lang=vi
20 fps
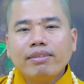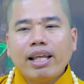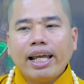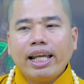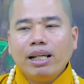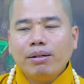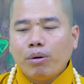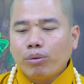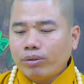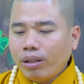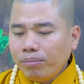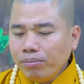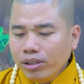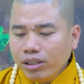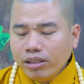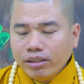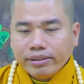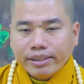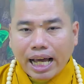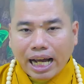đây là một tấm
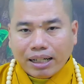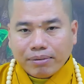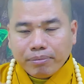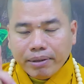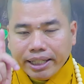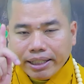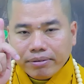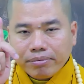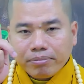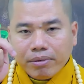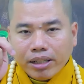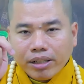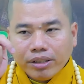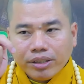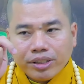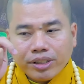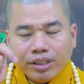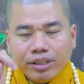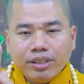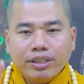gương đặc biệt mà
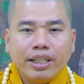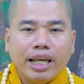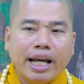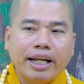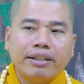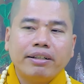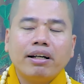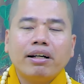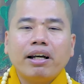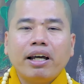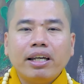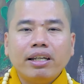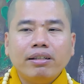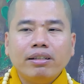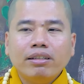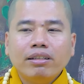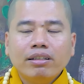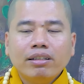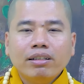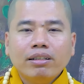người xưa dạy rất
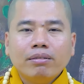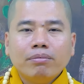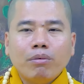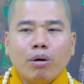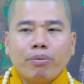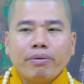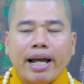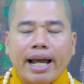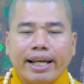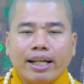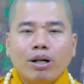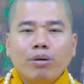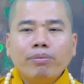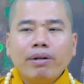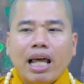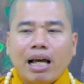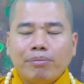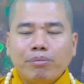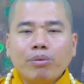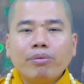hay một ngày
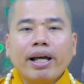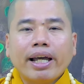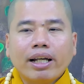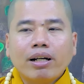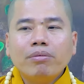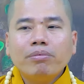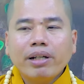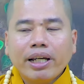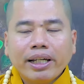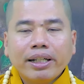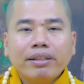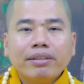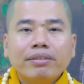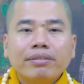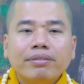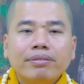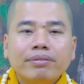không làm một ngày không ăn